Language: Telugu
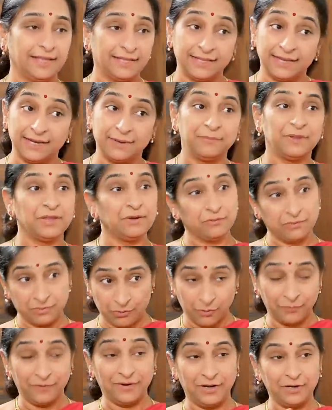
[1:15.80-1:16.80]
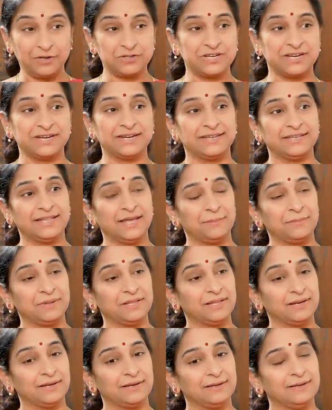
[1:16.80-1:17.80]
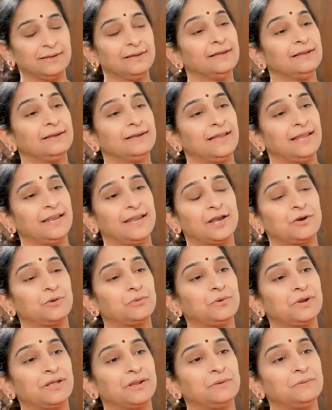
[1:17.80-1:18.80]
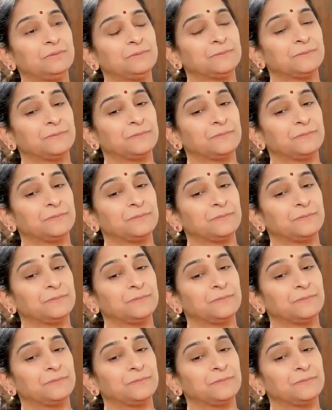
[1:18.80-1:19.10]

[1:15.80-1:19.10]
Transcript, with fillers: ఏదైనా మీరు ఒక వీడియో చేయండి దాని మీద నేను అనుకుంటాను